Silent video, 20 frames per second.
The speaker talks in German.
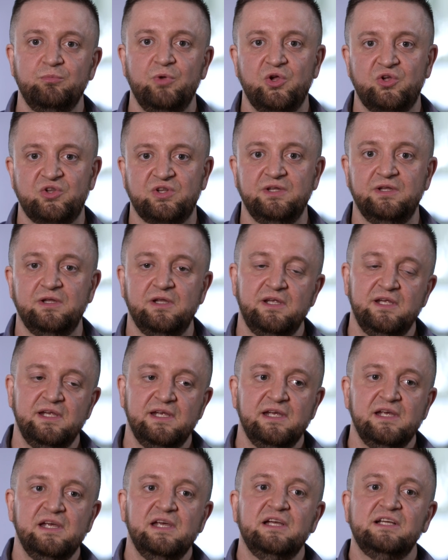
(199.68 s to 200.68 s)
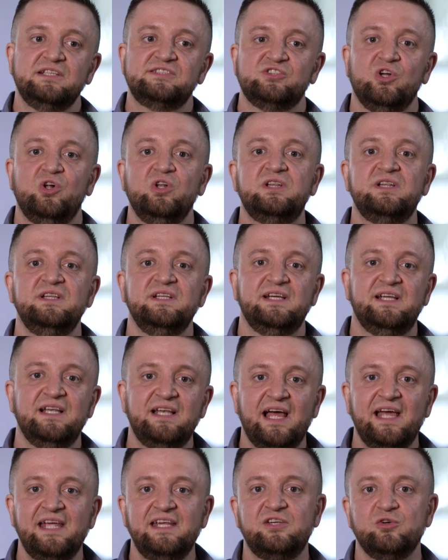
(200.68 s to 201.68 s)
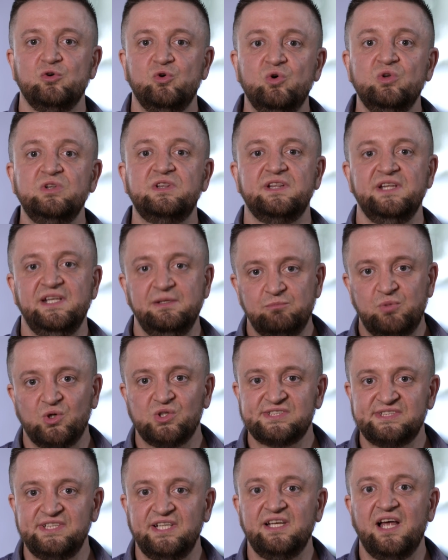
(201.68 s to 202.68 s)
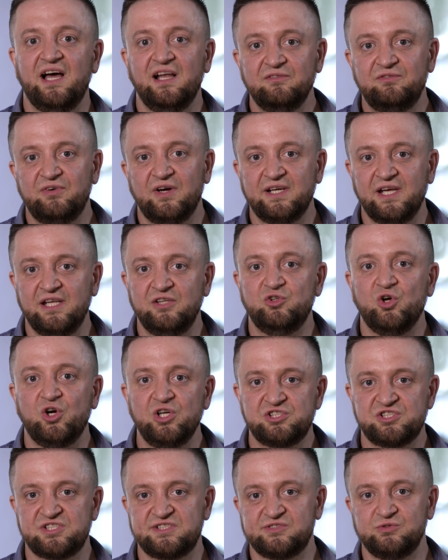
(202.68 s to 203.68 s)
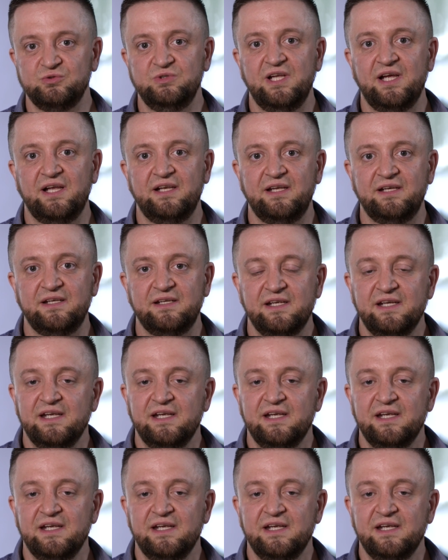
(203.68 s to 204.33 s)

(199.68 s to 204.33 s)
möchten, sollten gleich unten in Bosnien anfangen, Deutsch zu lernen.